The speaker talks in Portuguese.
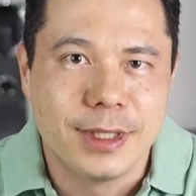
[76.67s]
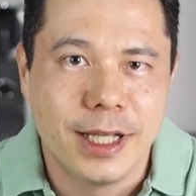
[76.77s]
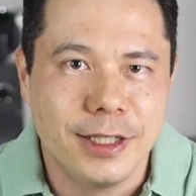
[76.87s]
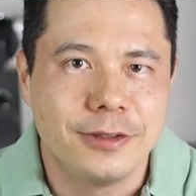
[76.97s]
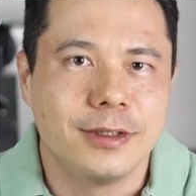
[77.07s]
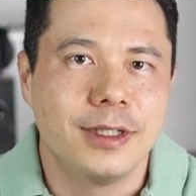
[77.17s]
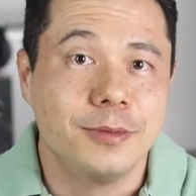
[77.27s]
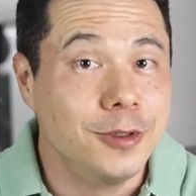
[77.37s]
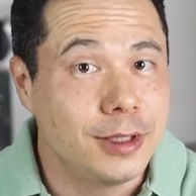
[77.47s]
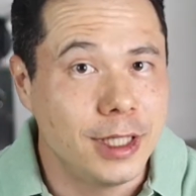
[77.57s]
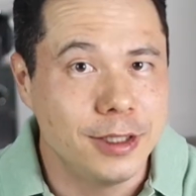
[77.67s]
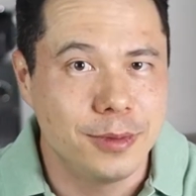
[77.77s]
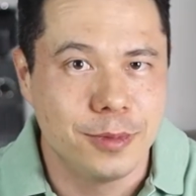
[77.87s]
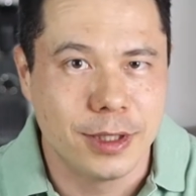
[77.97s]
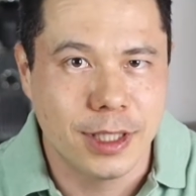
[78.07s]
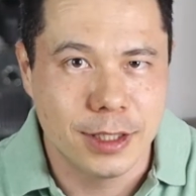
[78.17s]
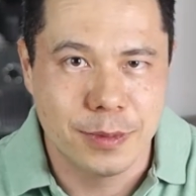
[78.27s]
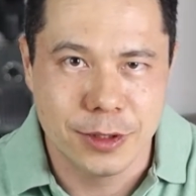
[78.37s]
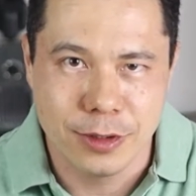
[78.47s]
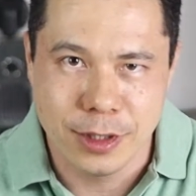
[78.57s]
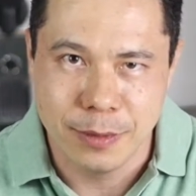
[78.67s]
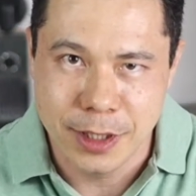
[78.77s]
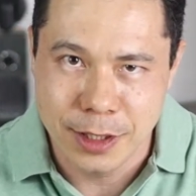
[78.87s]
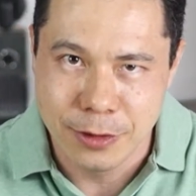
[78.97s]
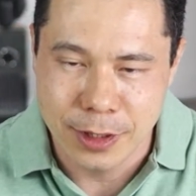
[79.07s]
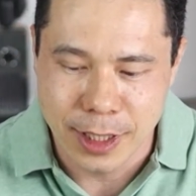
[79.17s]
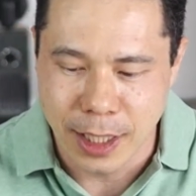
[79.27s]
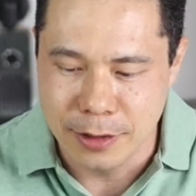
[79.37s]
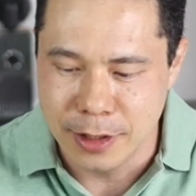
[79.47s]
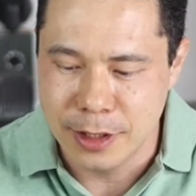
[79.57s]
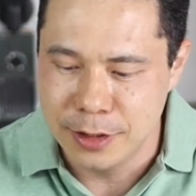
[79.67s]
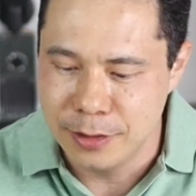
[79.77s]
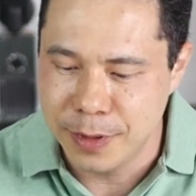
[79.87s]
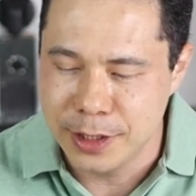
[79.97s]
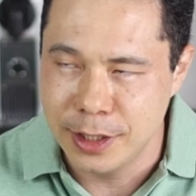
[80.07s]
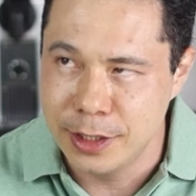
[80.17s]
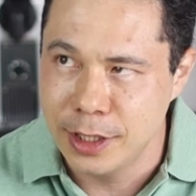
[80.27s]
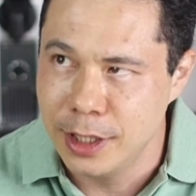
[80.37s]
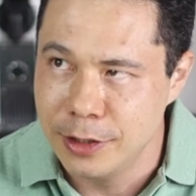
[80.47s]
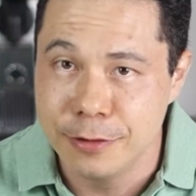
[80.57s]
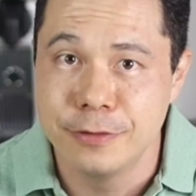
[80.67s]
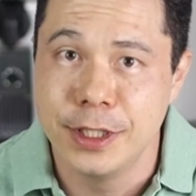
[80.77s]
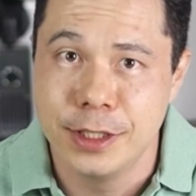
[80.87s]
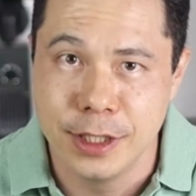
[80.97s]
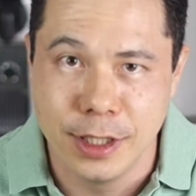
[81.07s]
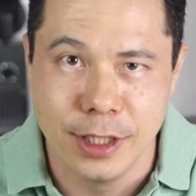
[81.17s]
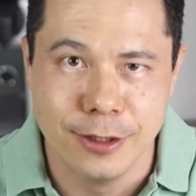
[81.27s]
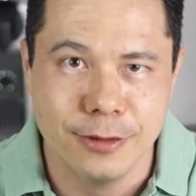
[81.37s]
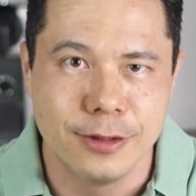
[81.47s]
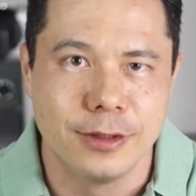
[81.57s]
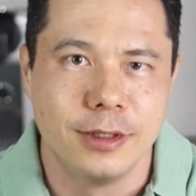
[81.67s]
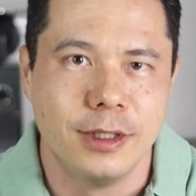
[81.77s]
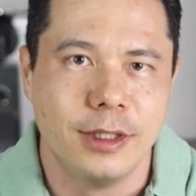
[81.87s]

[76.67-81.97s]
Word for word: Tenso, né? Muito tenso, porque as pessoas realmente engordaram. Eu atendi um paciente que ganhou 20 quilos